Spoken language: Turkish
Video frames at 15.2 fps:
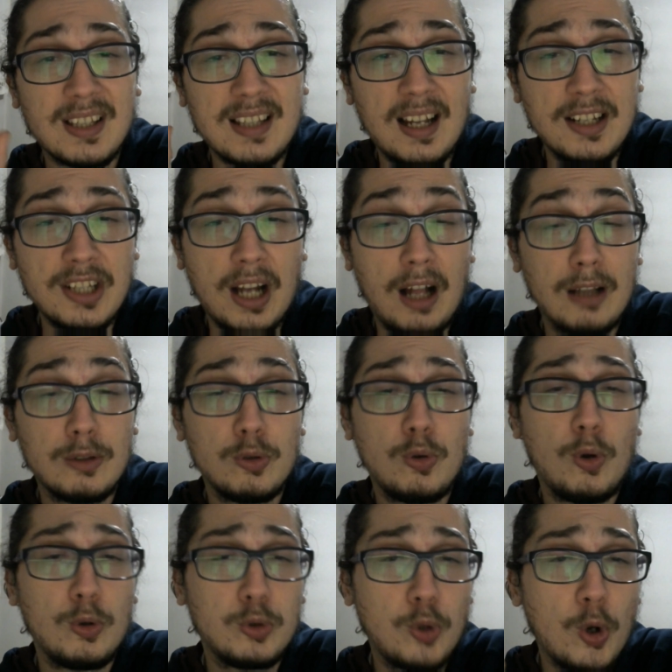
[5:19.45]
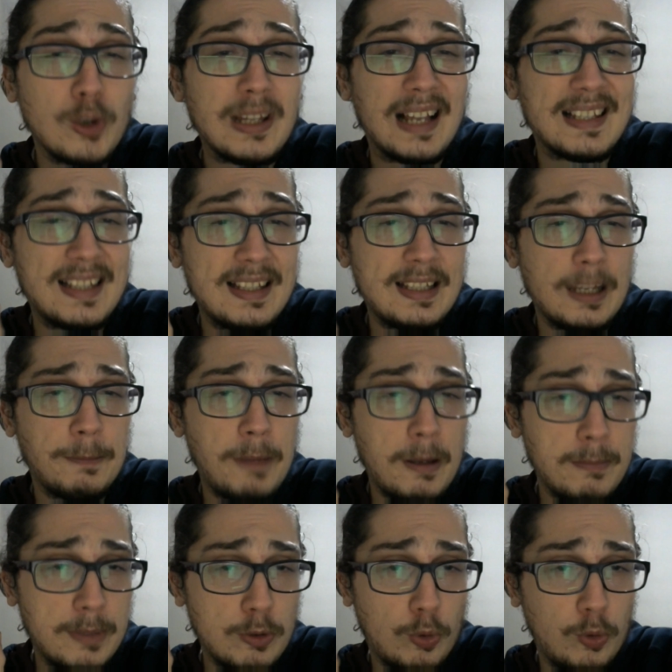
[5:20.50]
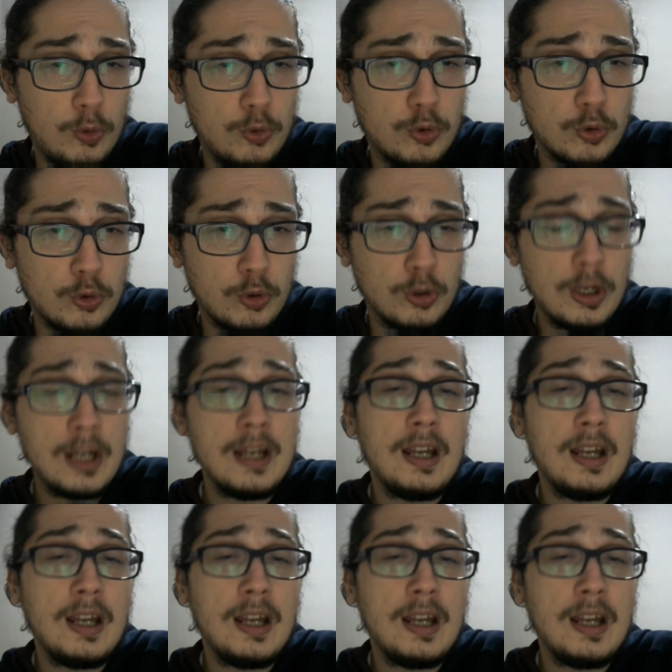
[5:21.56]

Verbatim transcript: sadece 6 gol 4 asist yapan bir oyuncunun